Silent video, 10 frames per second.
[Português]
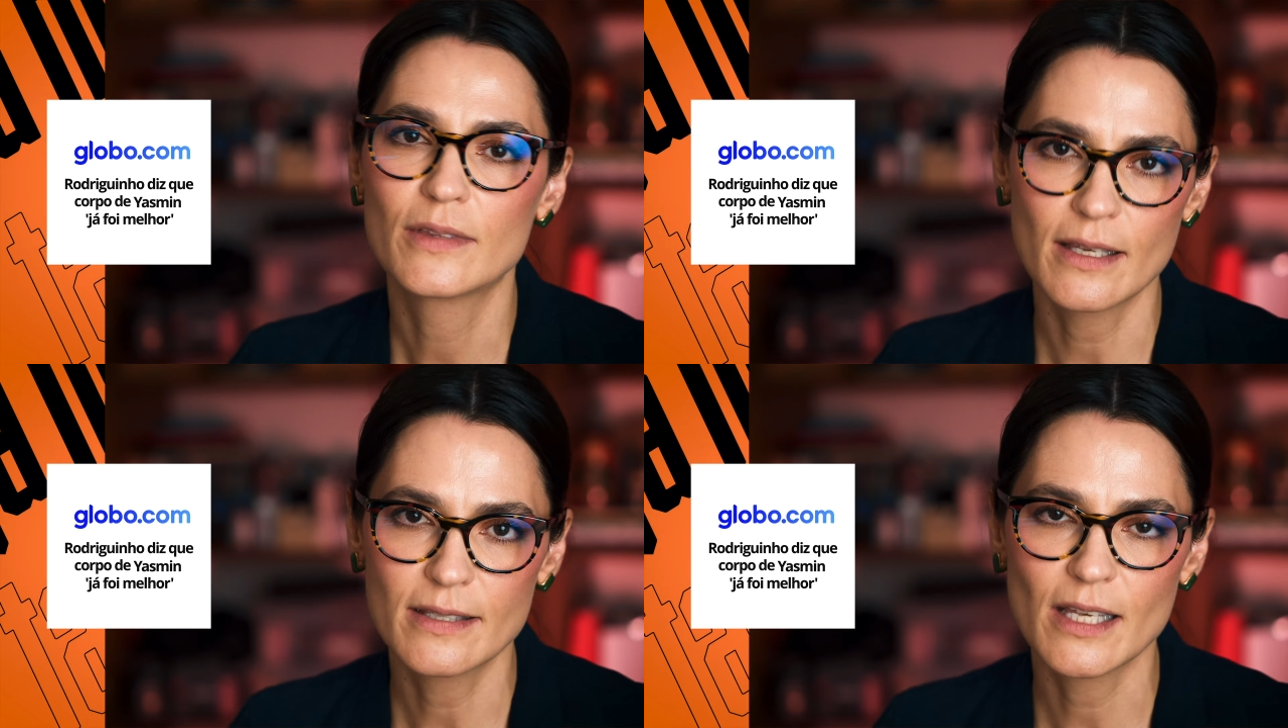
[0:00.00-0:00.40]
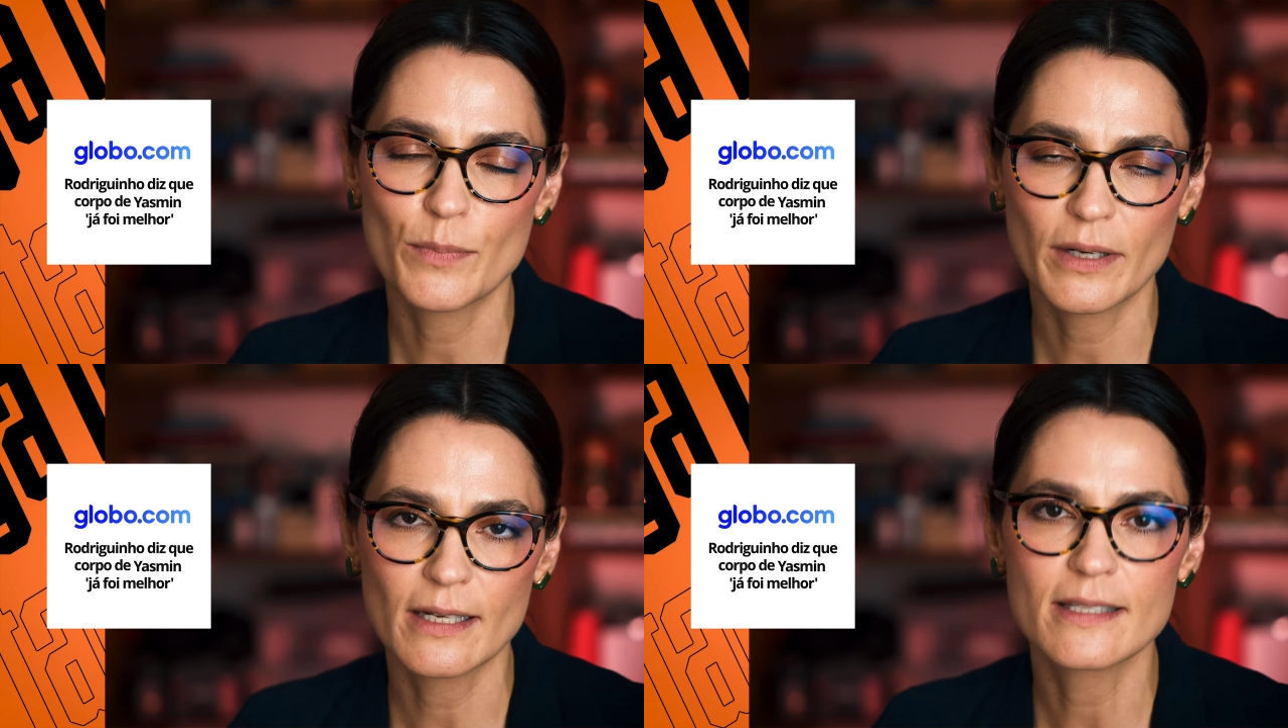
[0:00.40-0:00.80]
Tem
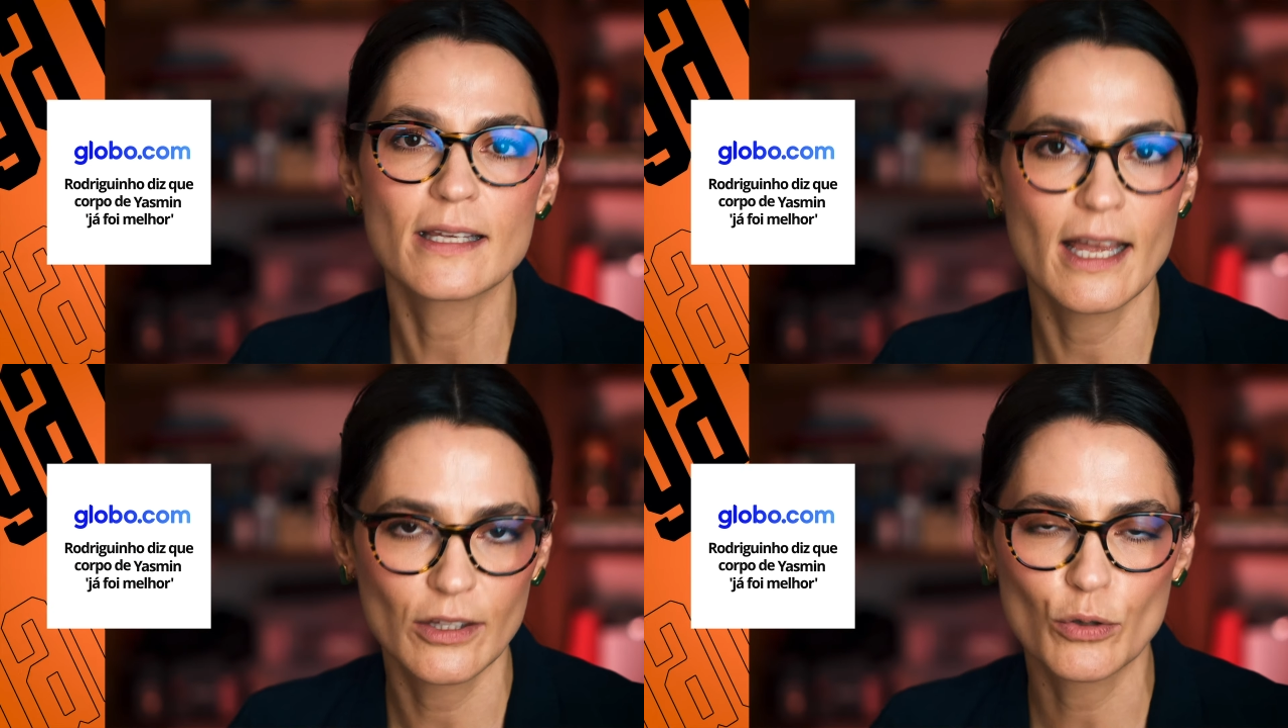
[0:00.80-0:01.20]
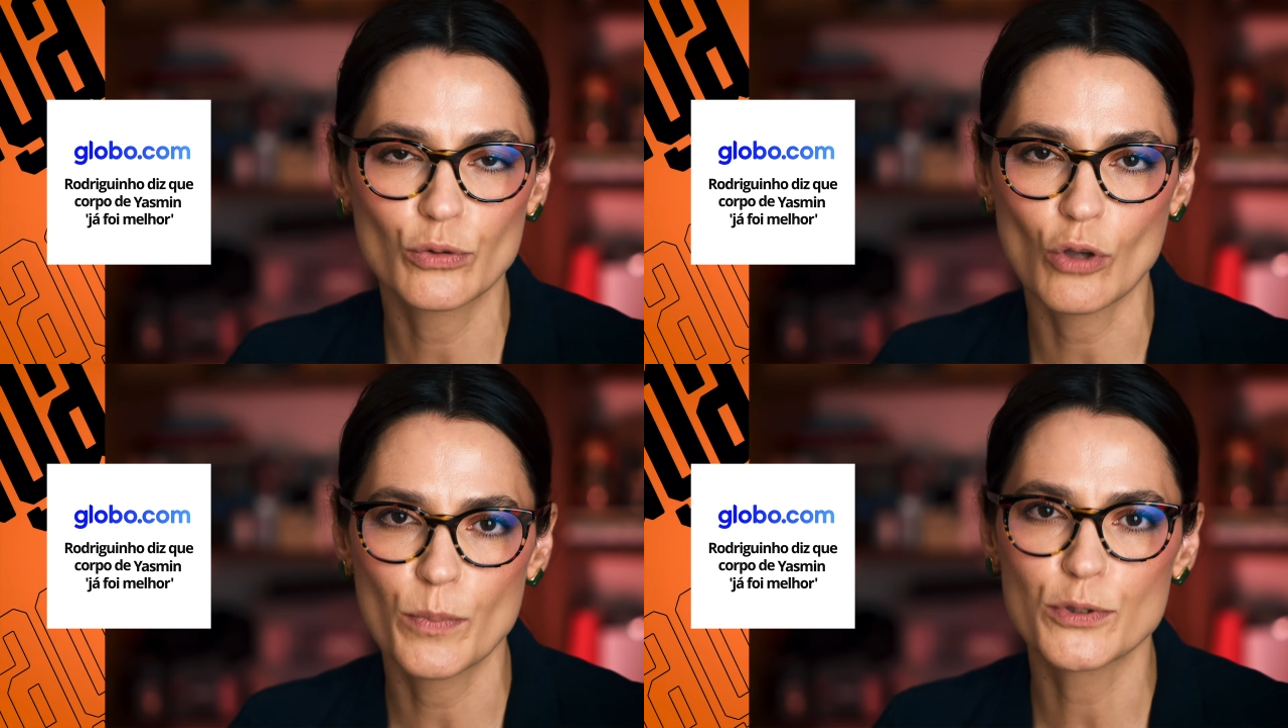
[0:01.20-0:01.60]
sempre aqueles
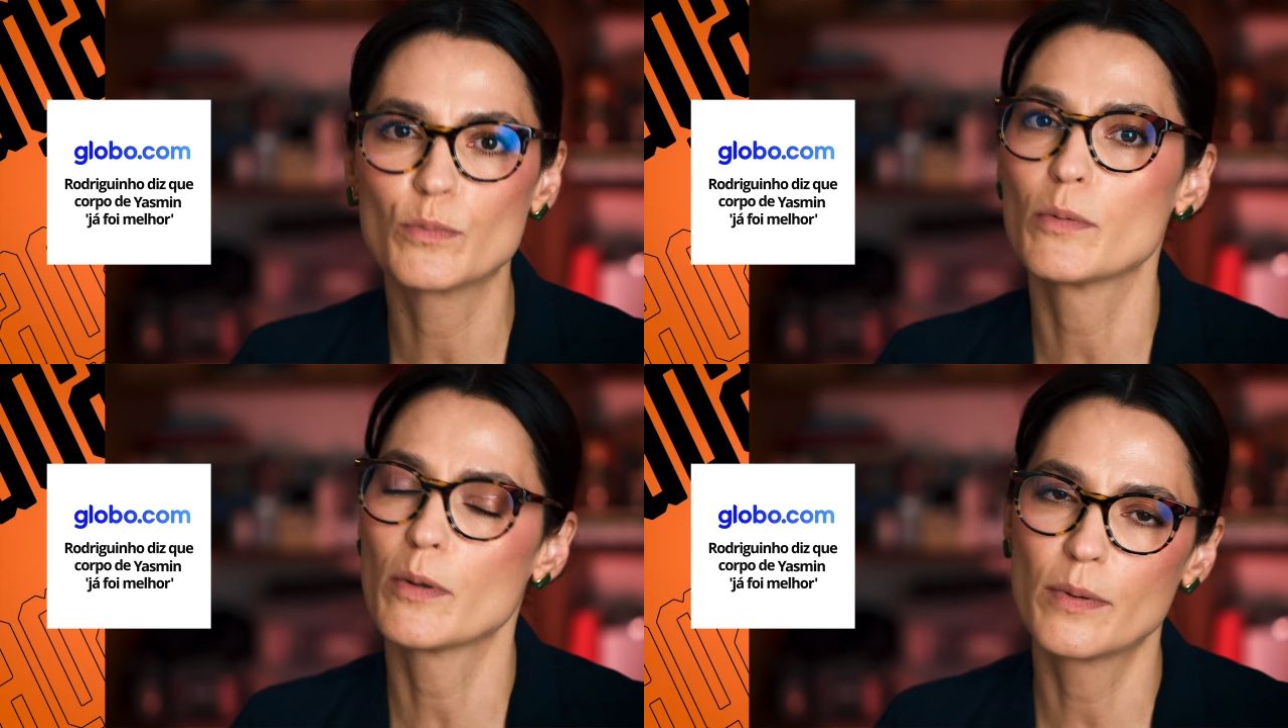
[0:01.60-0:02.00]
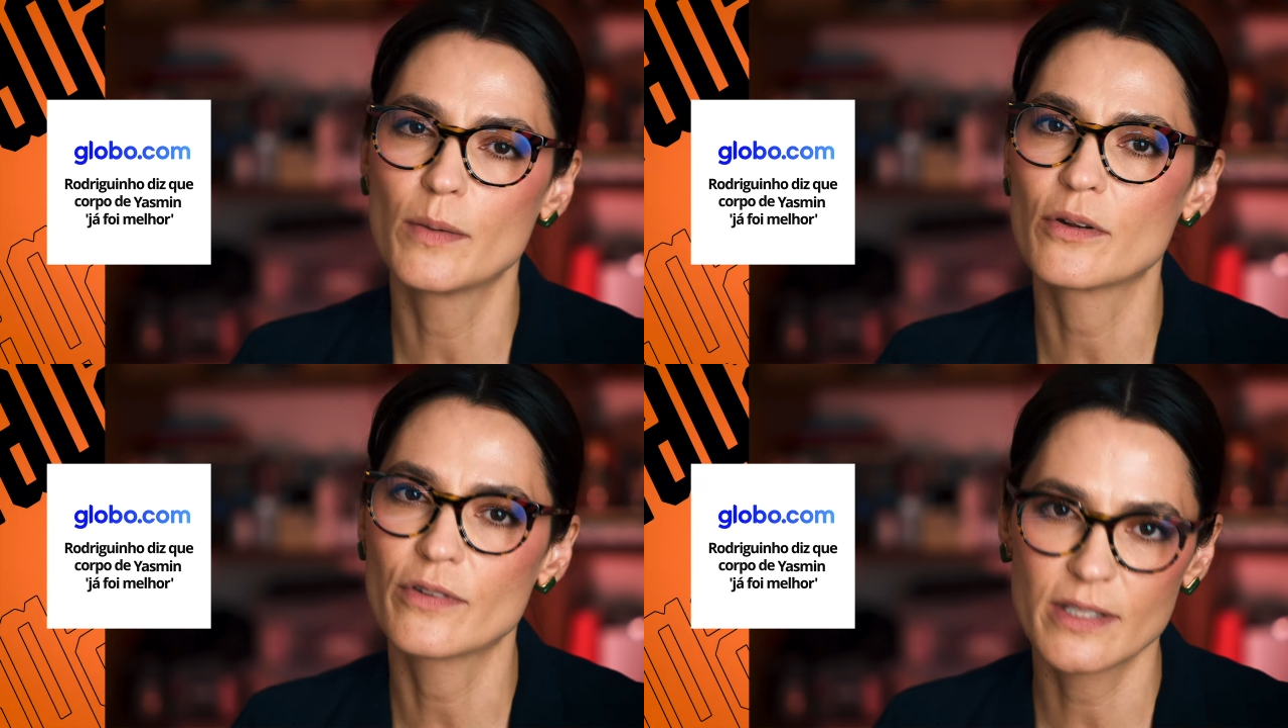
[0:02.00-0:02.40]
heterotops do BBB
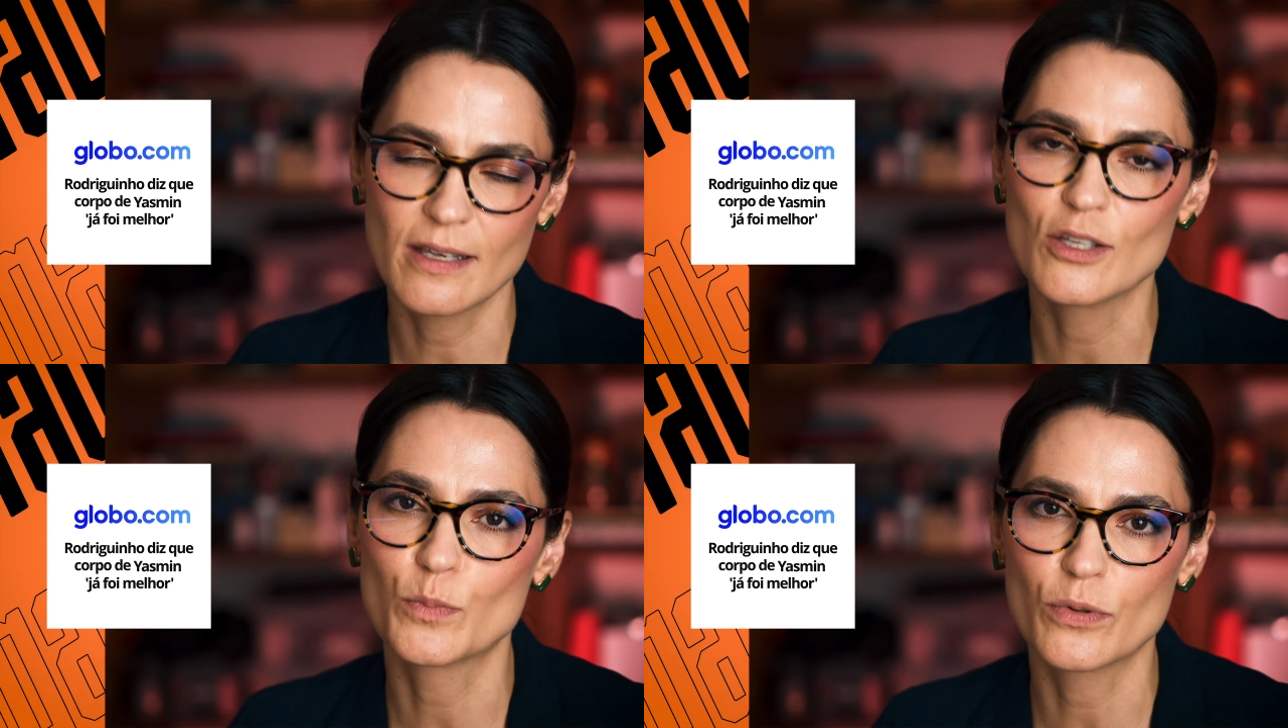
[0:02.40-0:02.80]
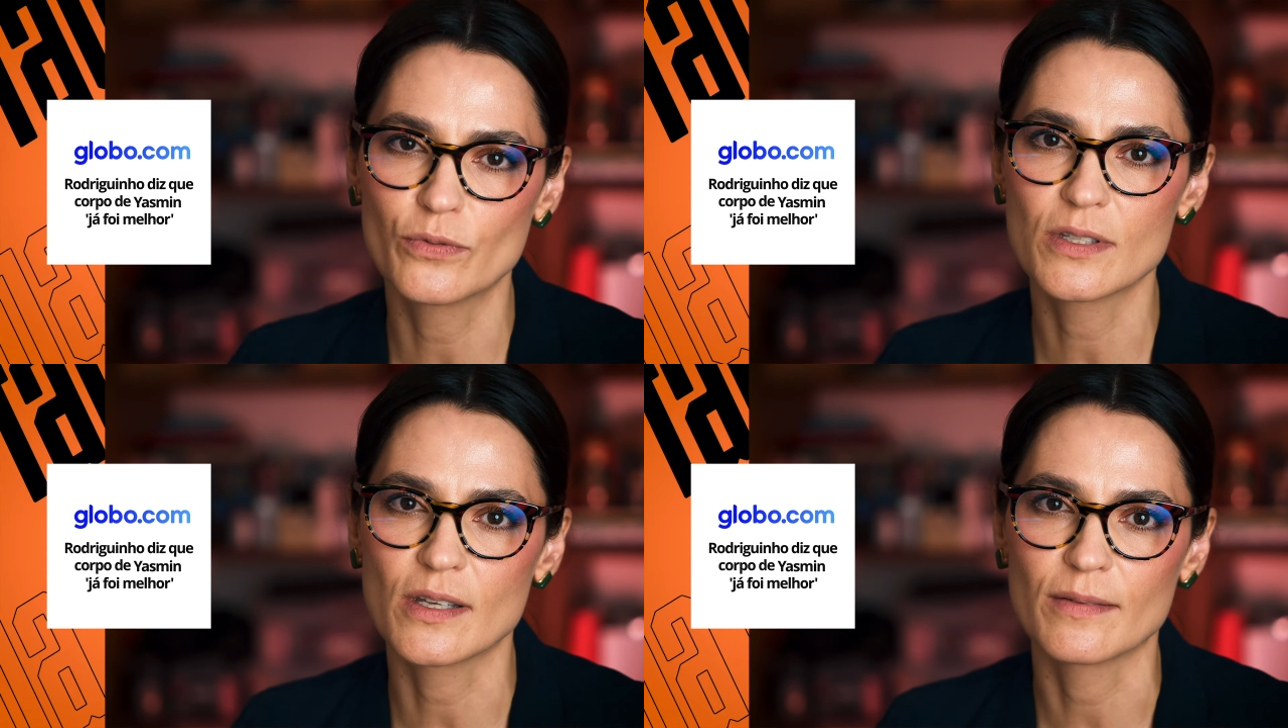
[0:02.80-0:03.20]
para fazer isso por você.